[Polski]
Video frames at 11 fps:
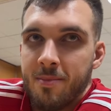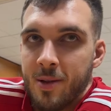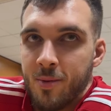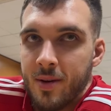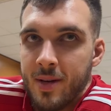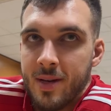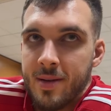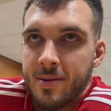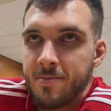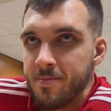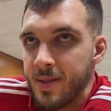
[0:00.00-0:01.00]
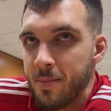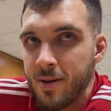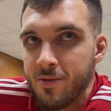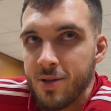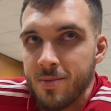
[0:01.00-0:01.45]
padły na
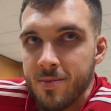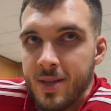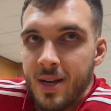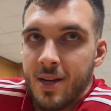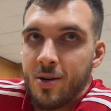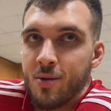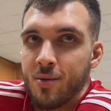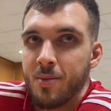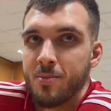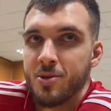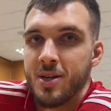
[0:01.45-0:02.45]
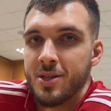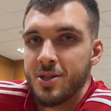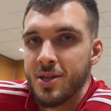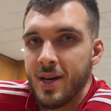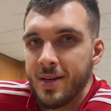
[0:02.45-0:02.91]
pierwszym treningu po
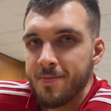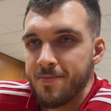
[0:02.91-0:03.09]
przyjeździe,